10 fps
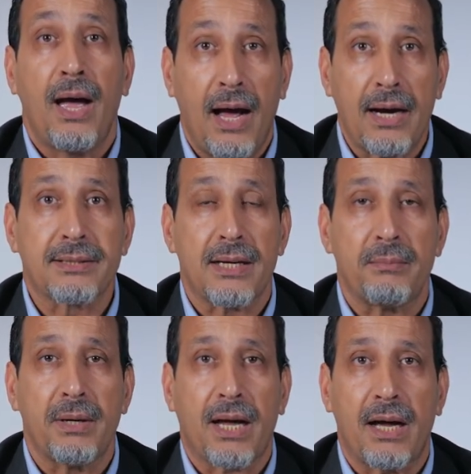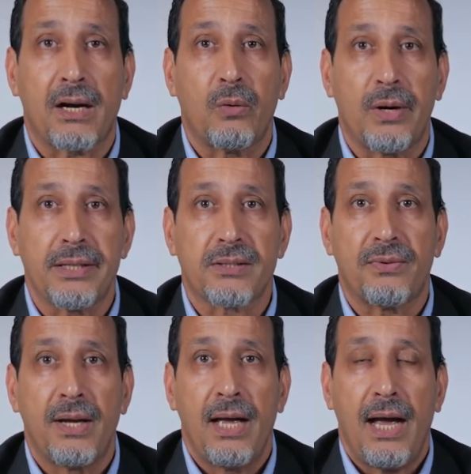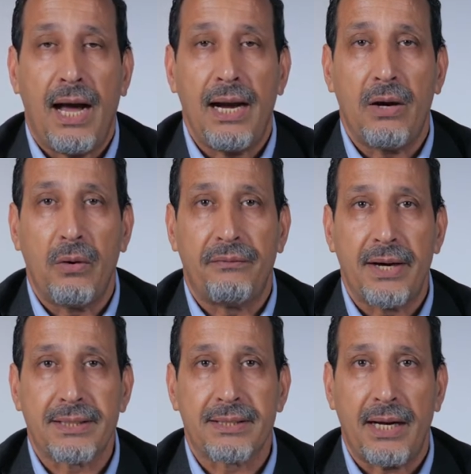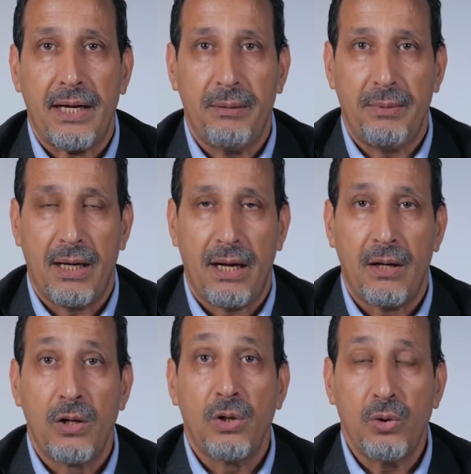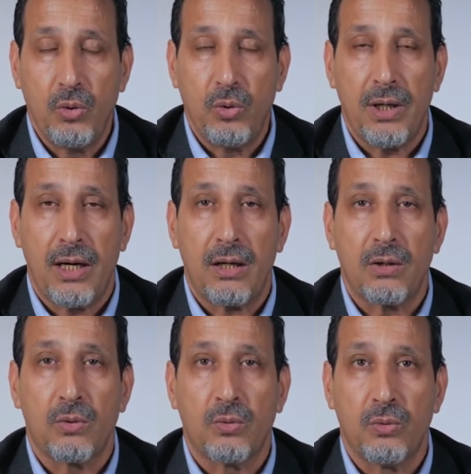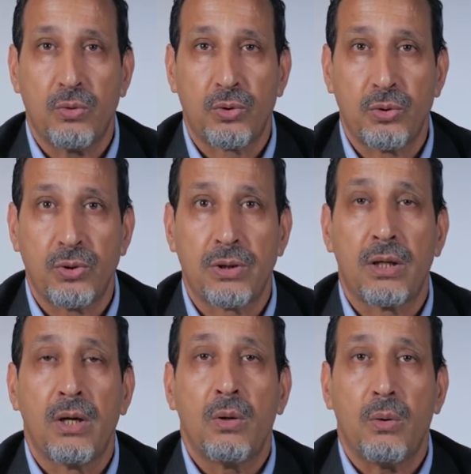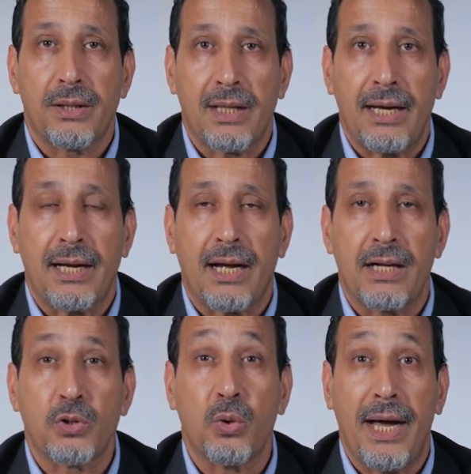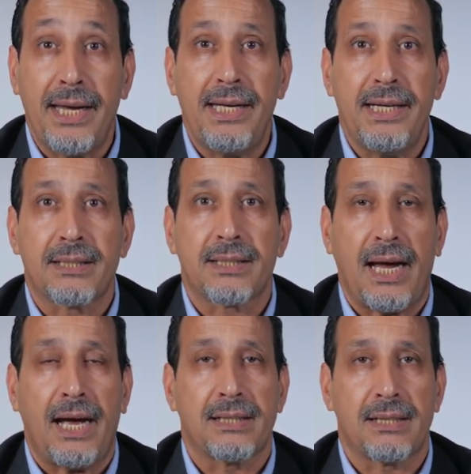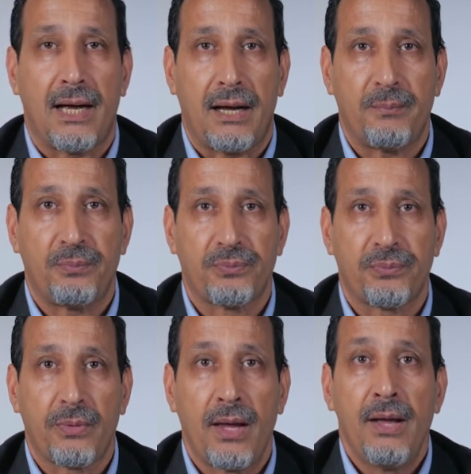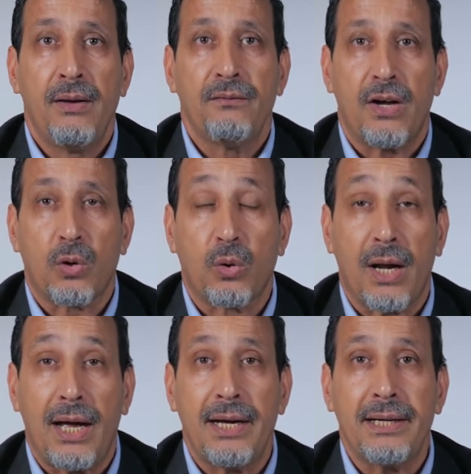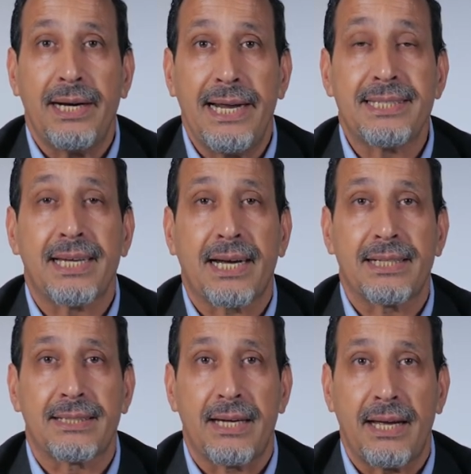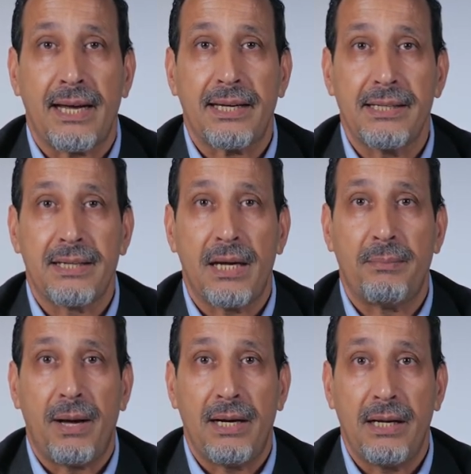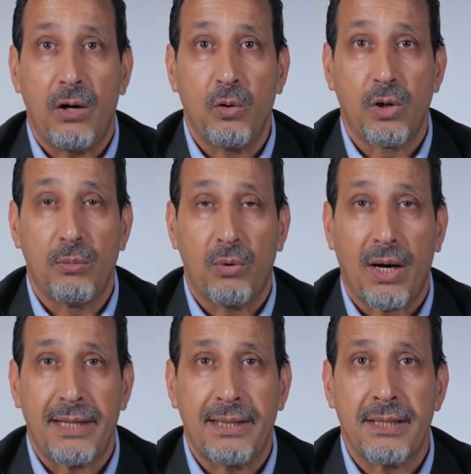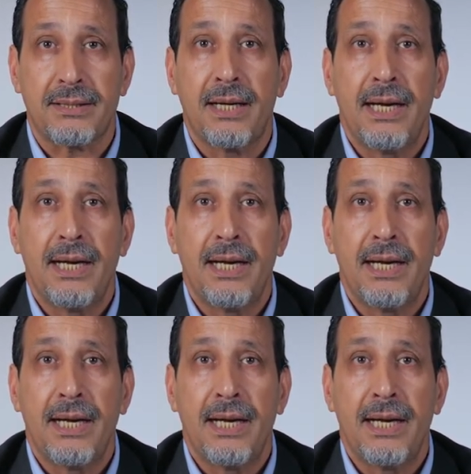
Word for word: أكثر من قرن ونصف على وفاة صاحبها دون وجود وثائق تؤيد صحتها فالقرآن ليس كالتناخ كتاب اليهود المقدس